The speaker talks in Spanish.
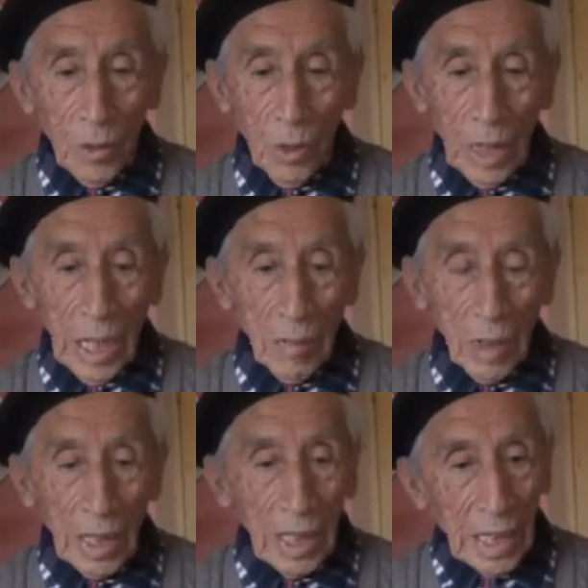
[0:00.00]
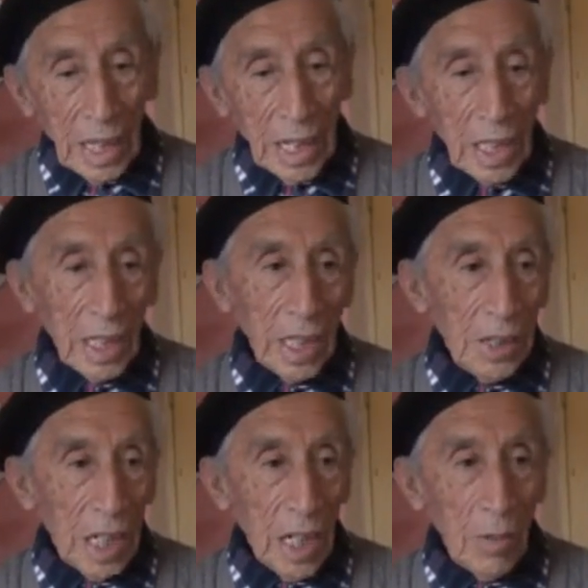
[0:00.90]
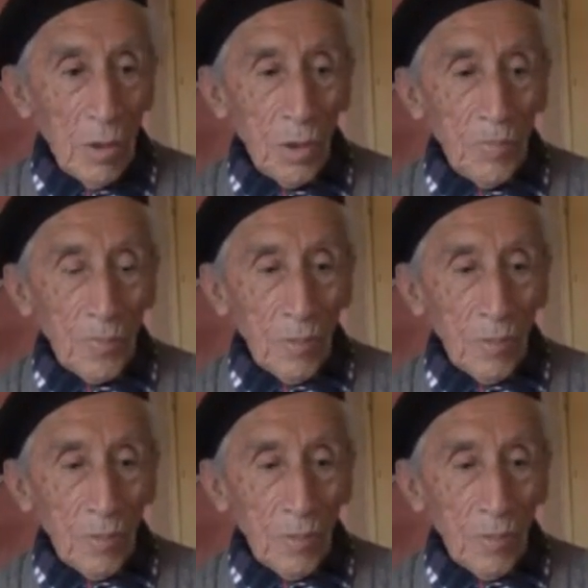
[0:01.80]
Tocábamos la guitarra y cantábamos.